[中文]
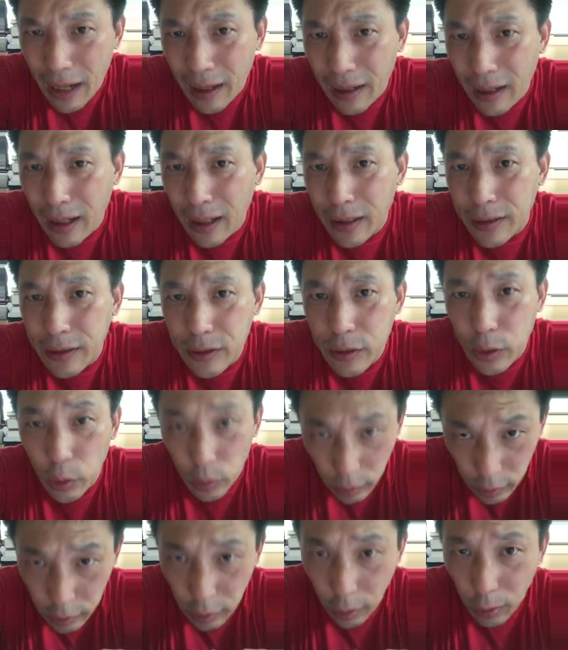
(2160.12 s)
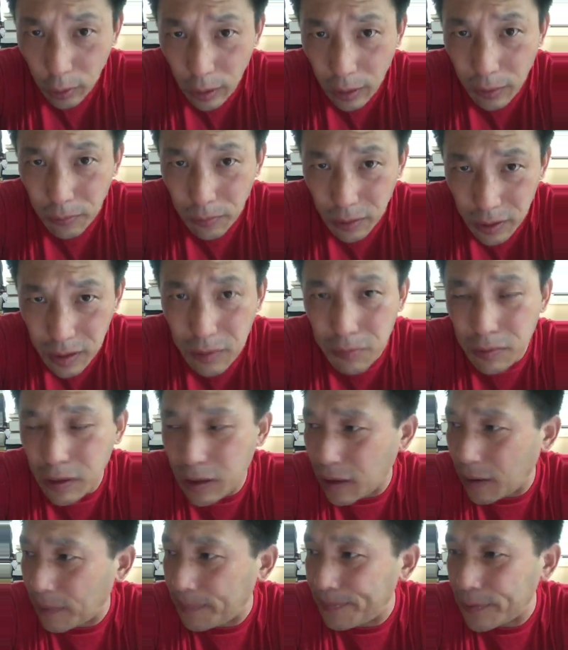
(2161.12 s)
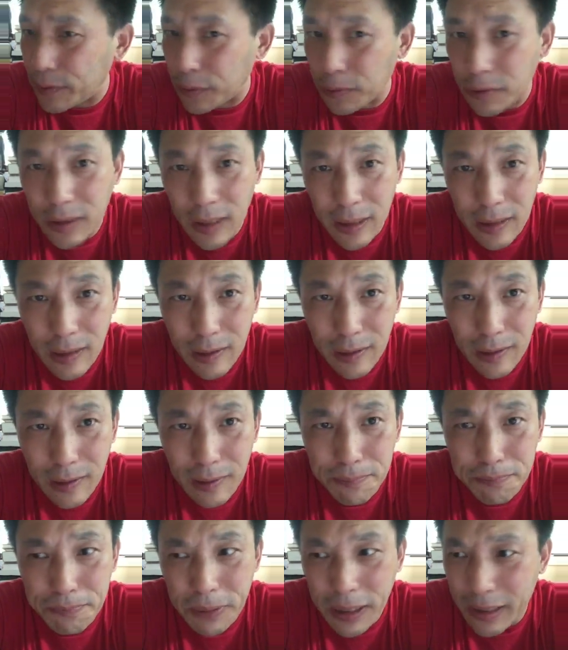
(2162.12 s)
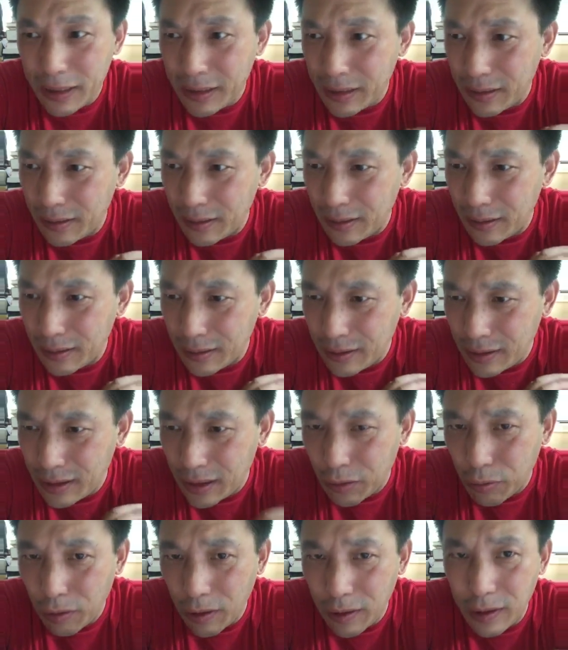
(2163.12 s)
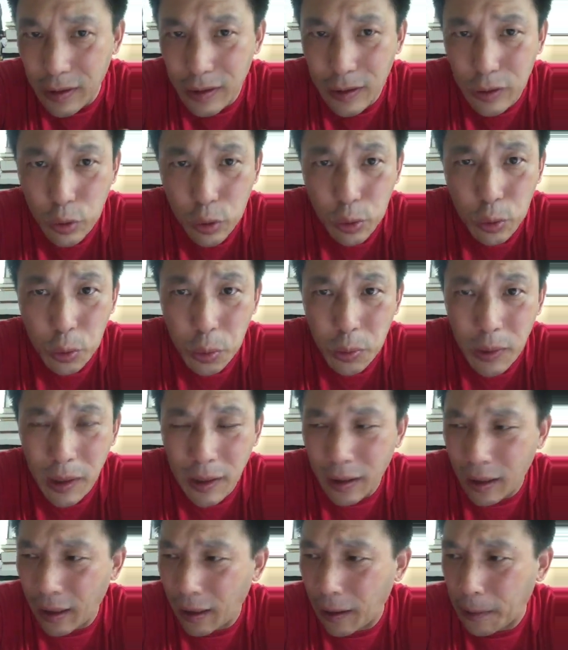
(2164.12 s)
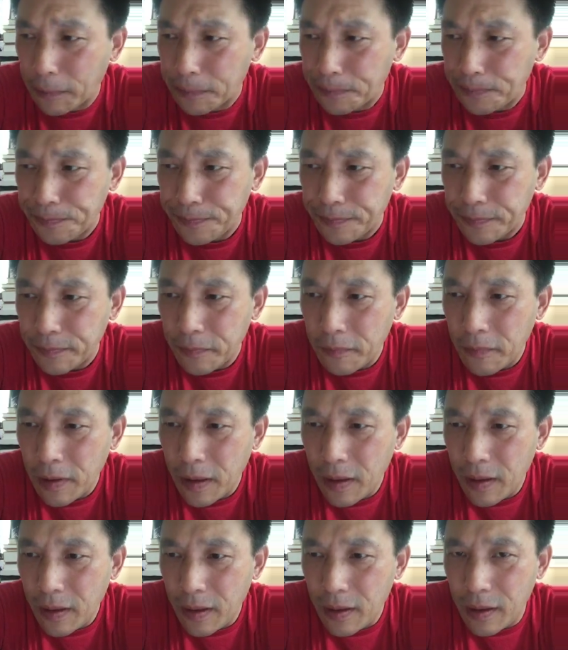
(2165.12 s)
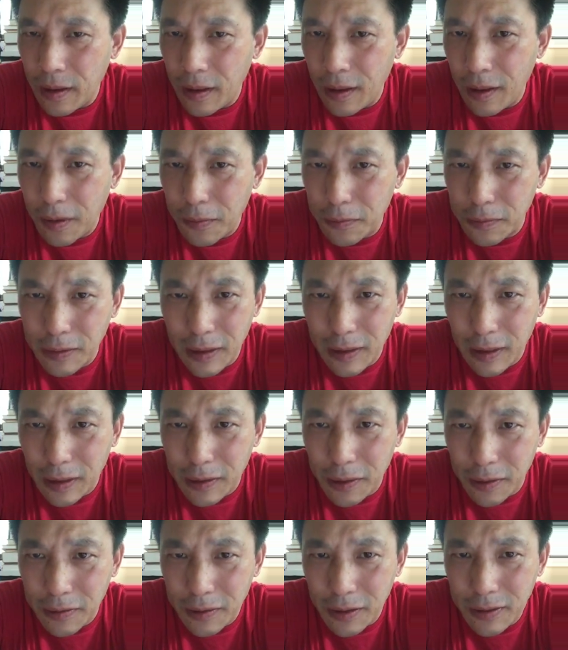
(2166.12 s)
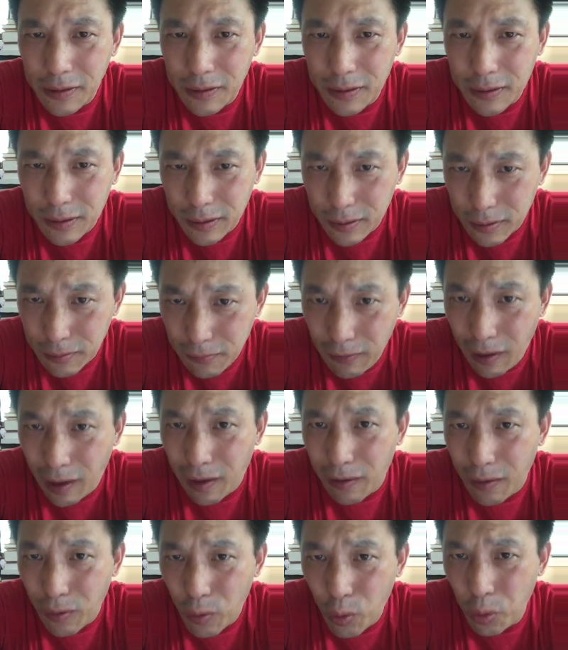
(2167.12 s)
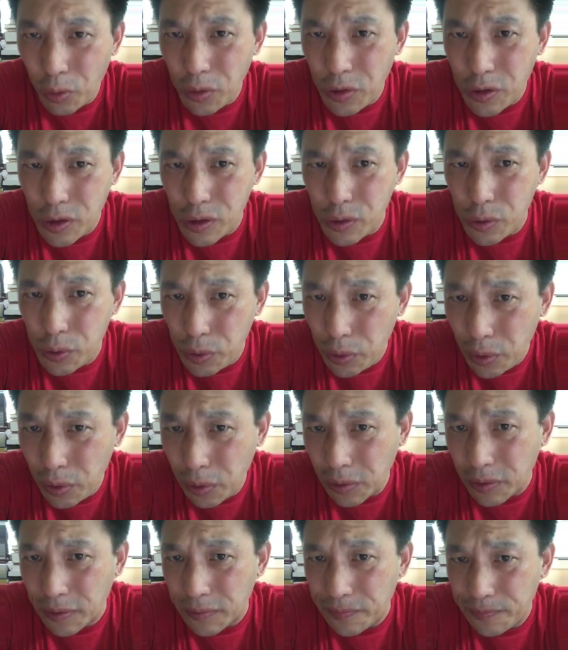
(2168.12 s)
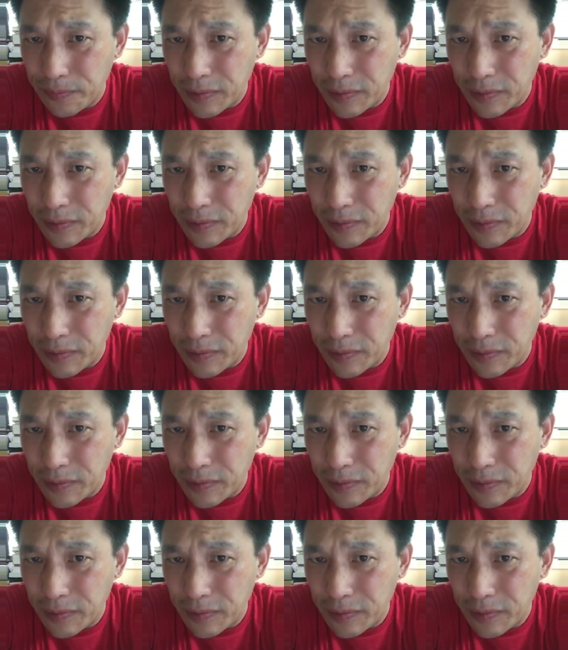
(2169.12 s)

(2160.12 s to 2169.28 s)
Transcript: 的啊走到头了。我认为啊，从现在这个被揭穿的这个速度来看啊，呃，共产党要想指望控制舆论，